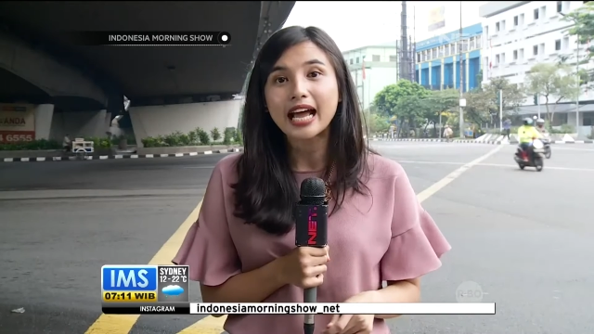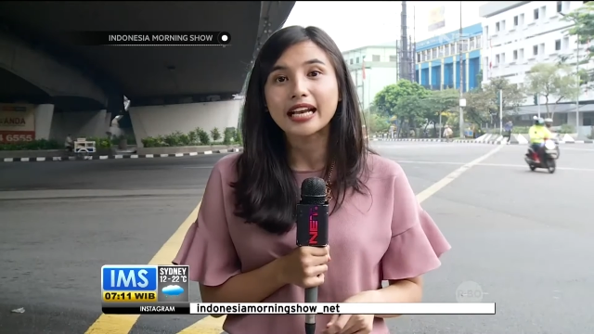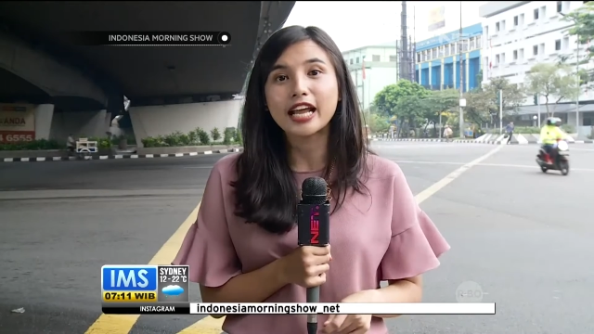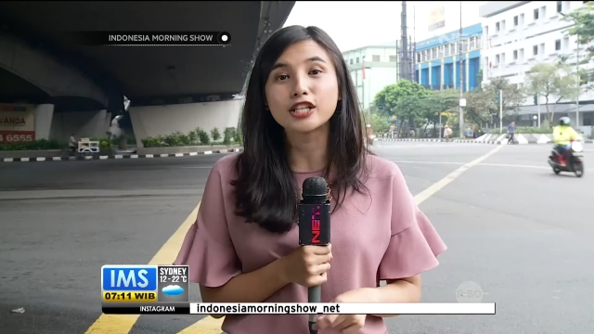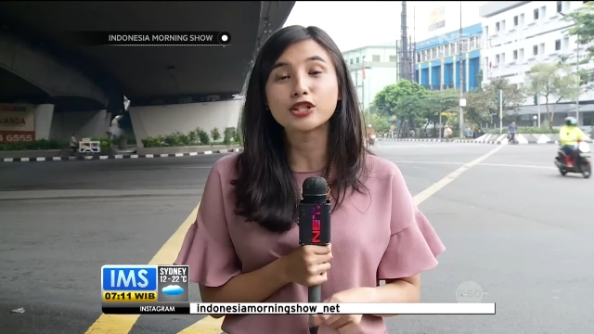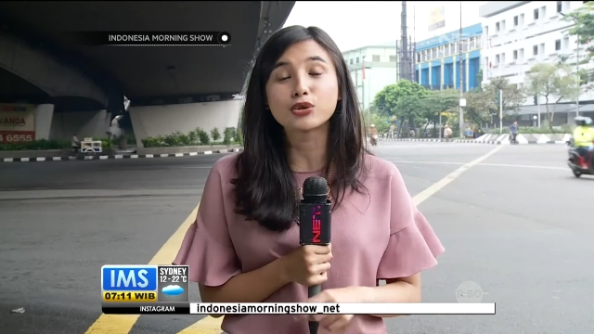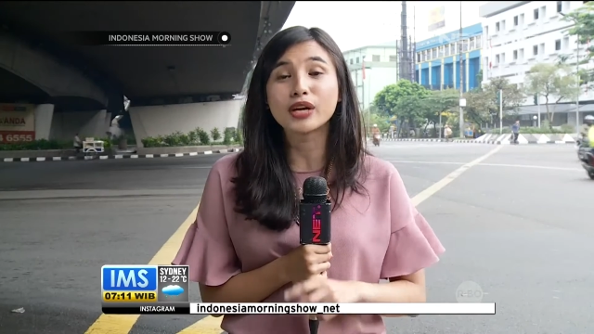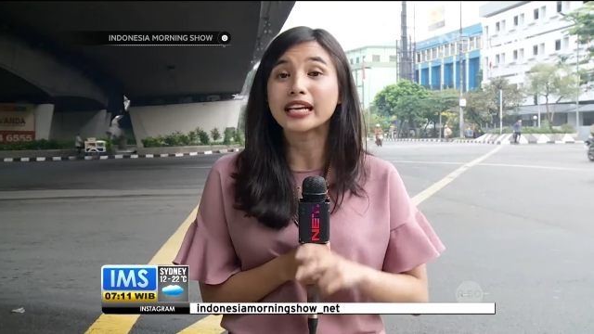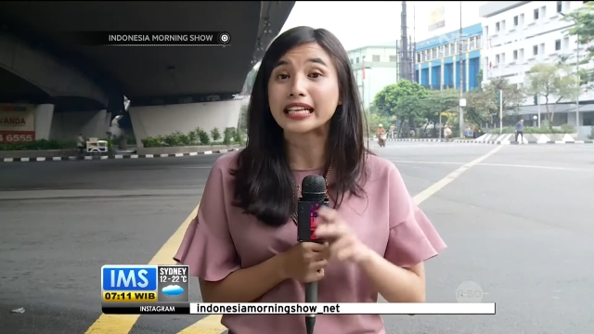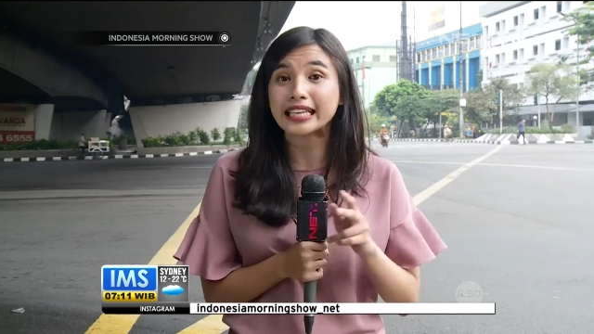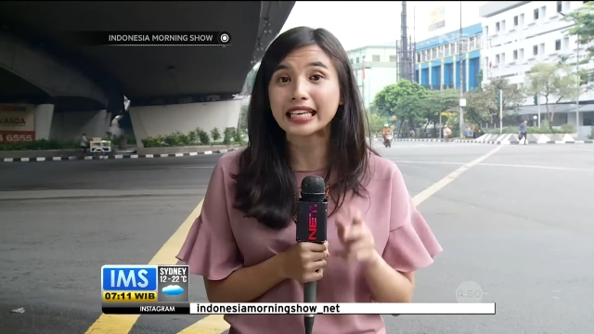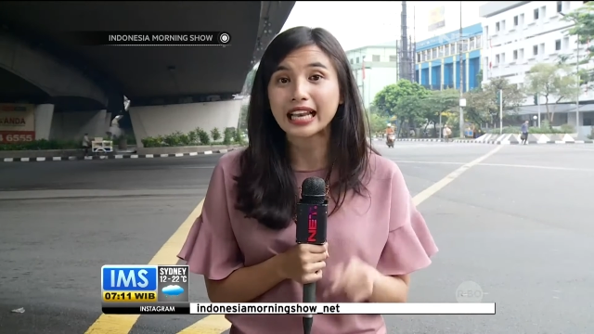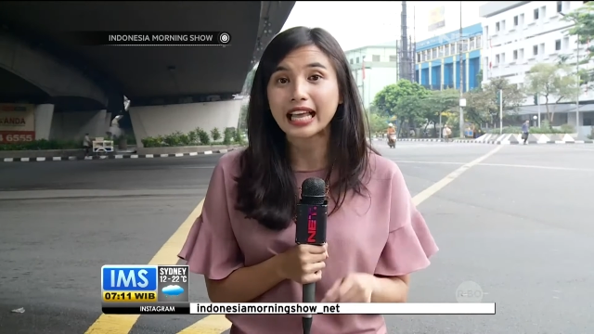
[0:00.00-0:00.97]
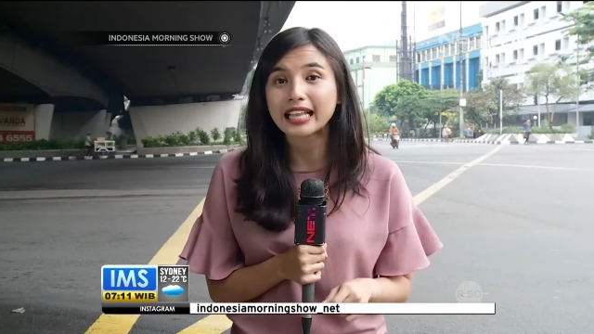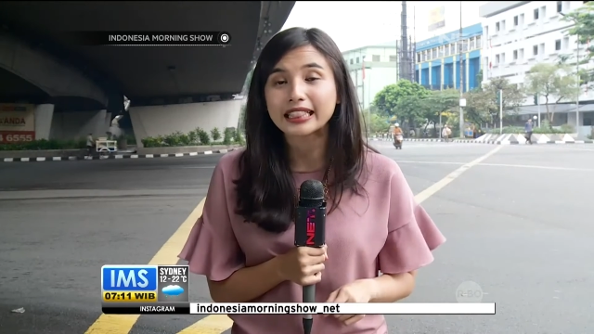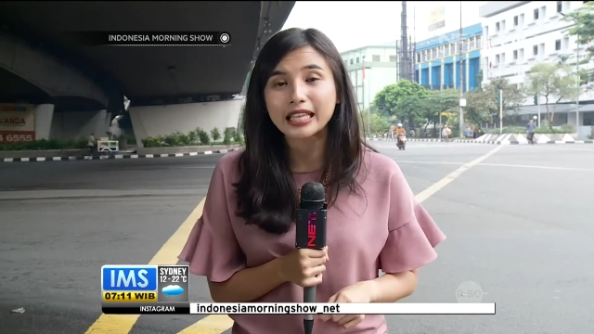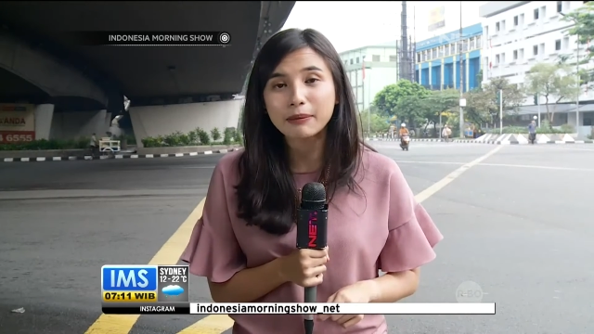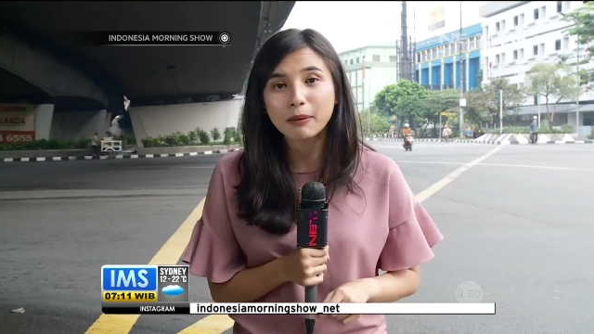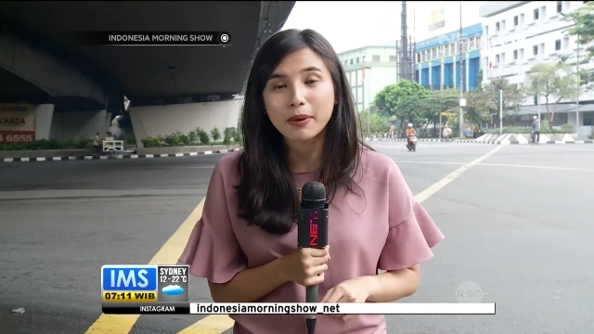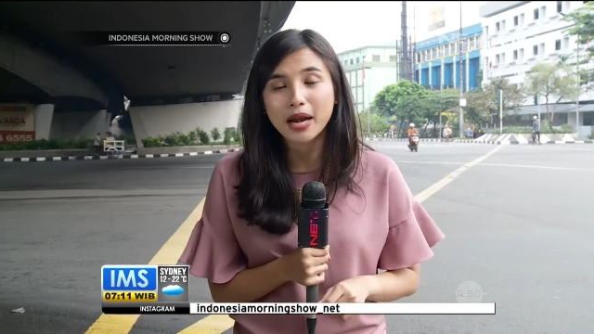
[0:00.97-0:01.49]
dan juga kilat
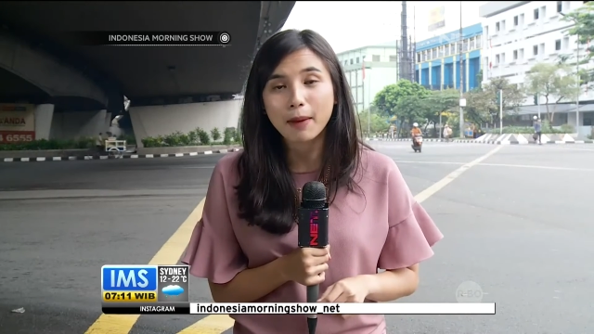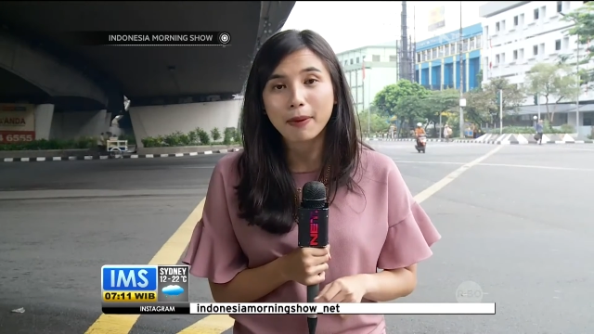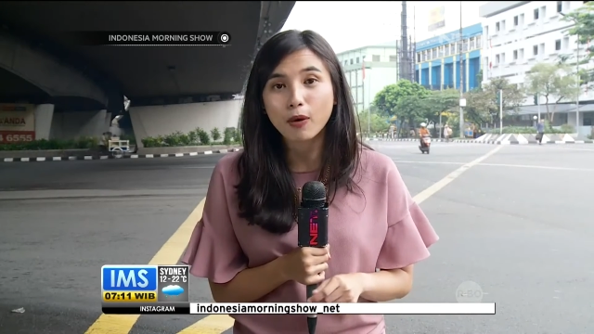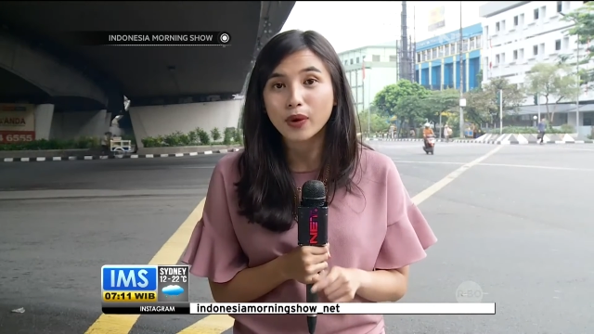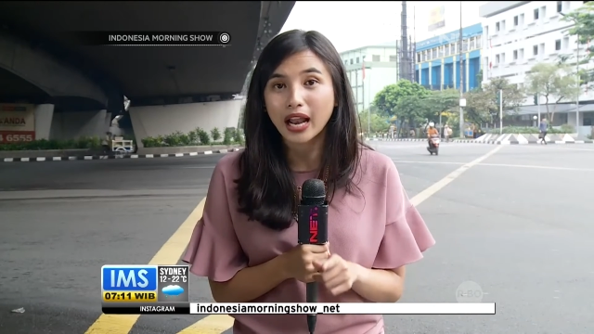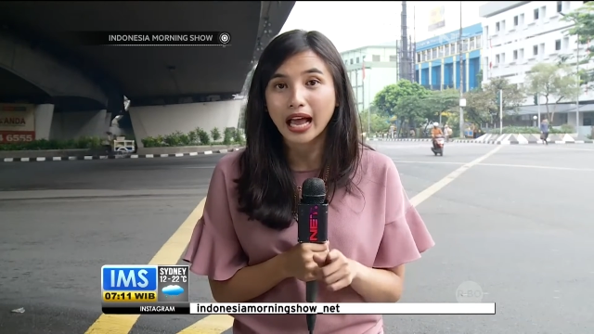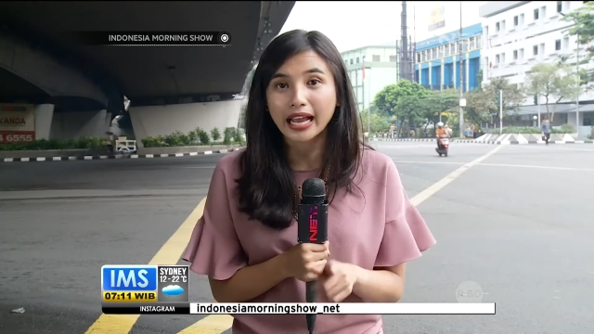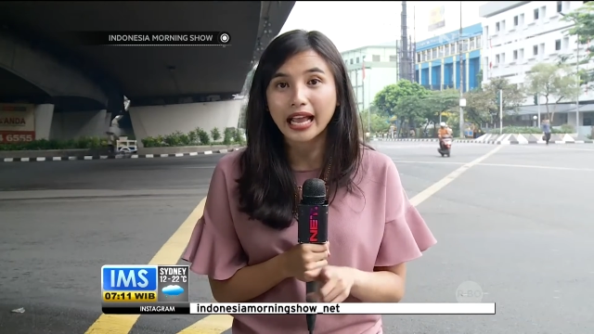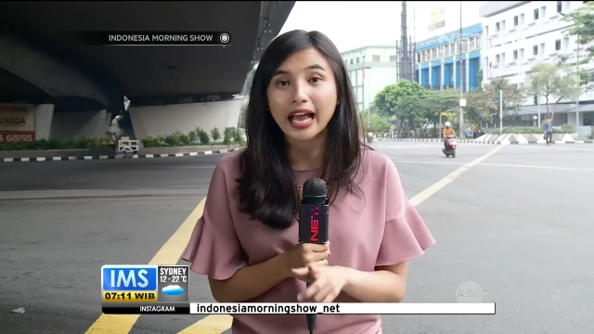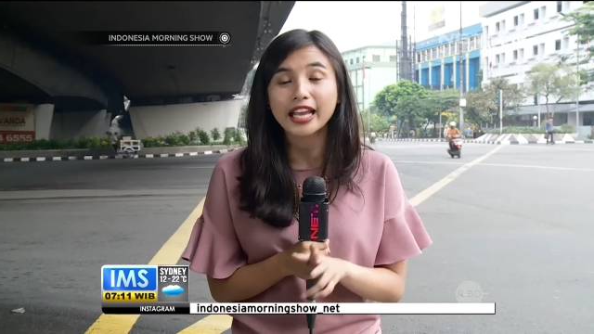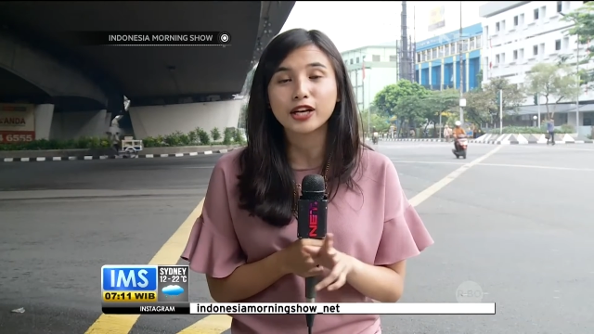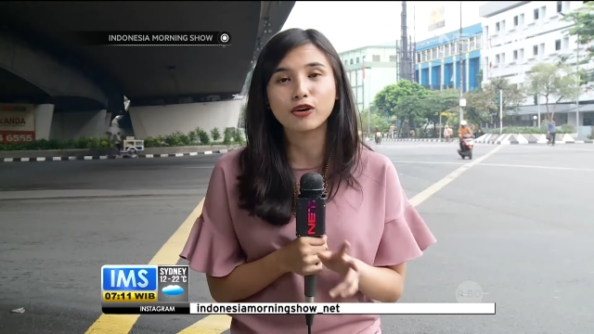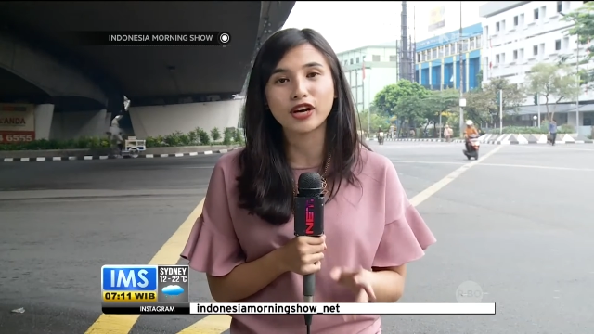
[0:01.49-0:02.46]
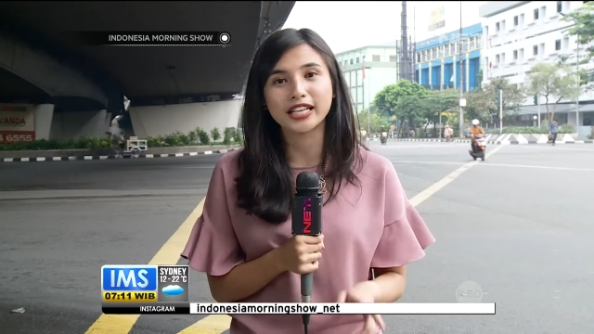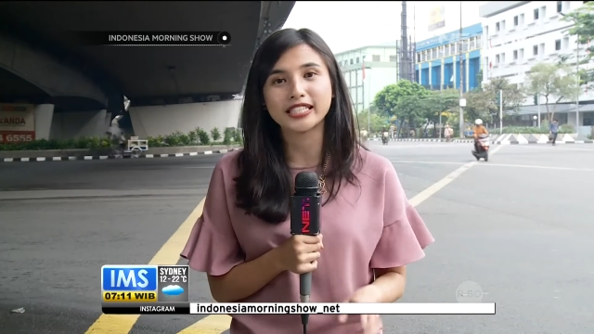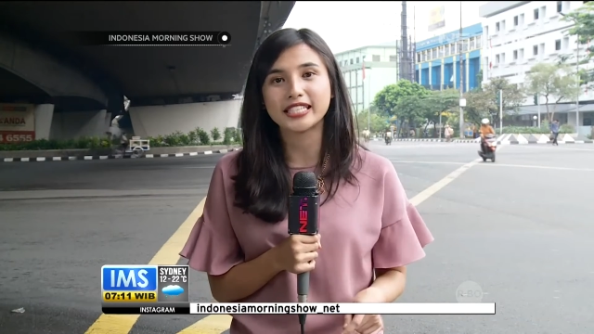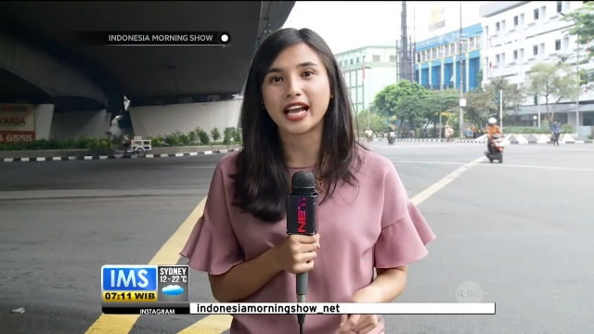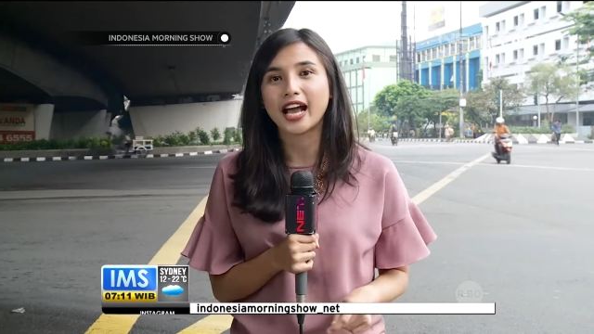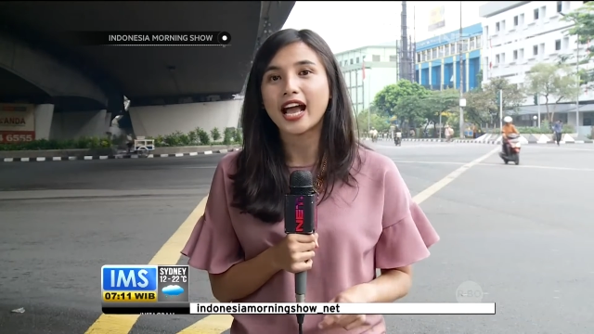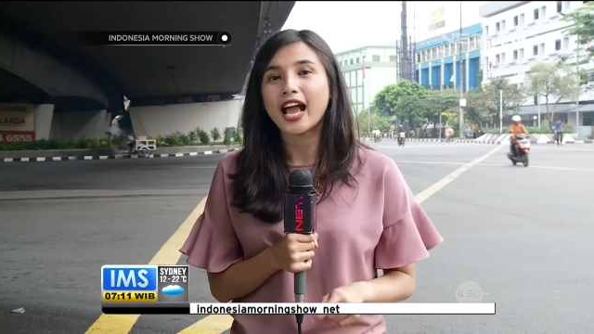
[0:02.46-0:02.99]
di beberapa wilayah
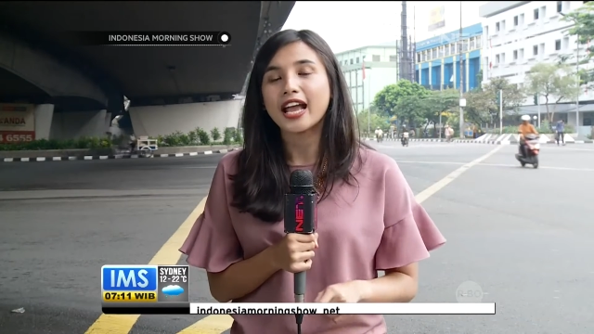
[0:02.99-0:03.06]
Indonesia,